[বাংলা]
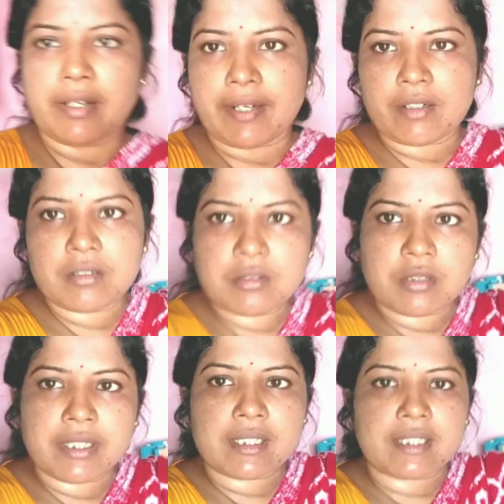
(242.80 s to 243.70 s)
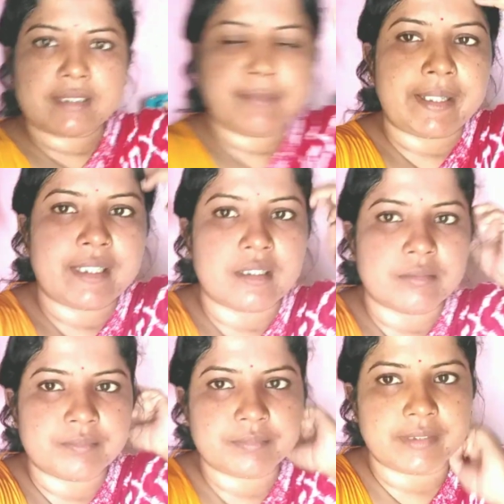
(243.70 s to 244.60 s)
হয়ে যায় আর এখনো অনেক কাজ বাকি
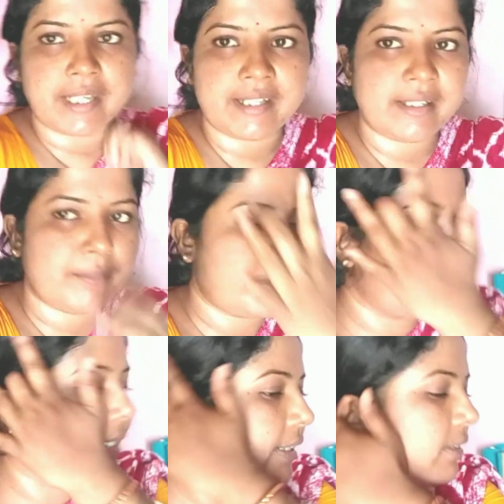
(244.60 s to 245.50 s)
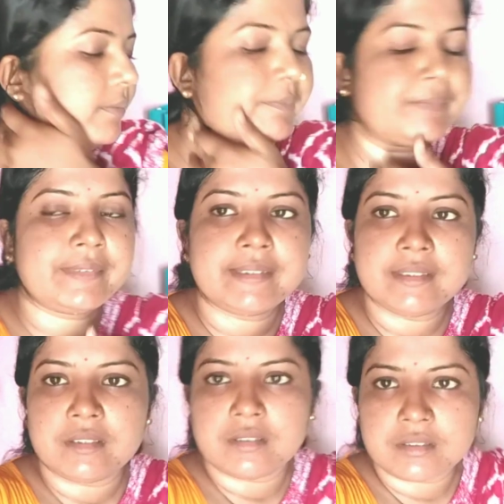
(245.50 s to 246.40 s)
রান্না বান্না
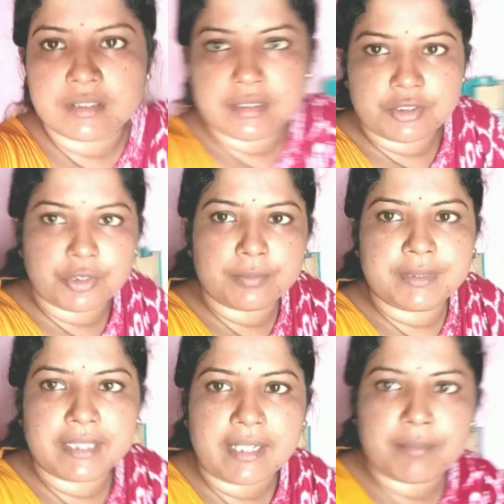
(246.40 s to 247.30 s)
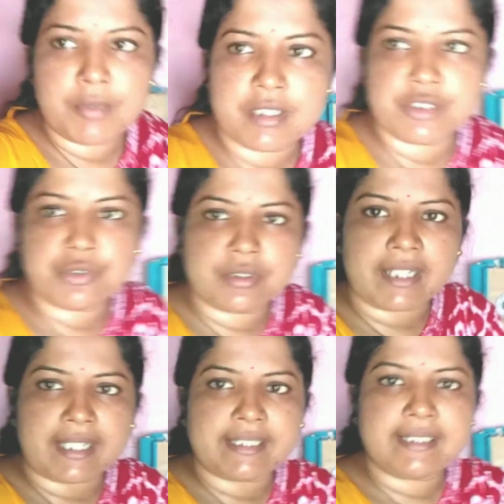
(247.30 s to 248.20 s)
কি সবজি কাটবো কিছুই
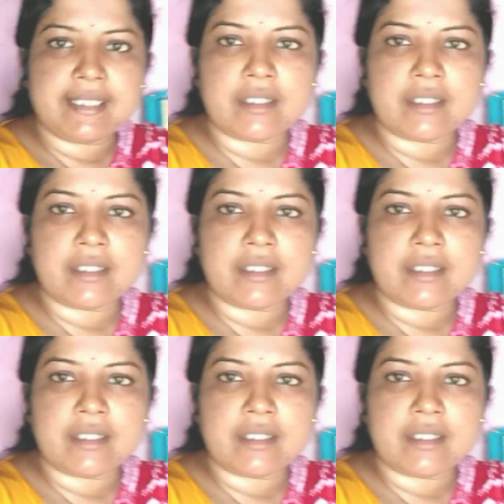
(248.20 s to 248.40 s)
কাটিনি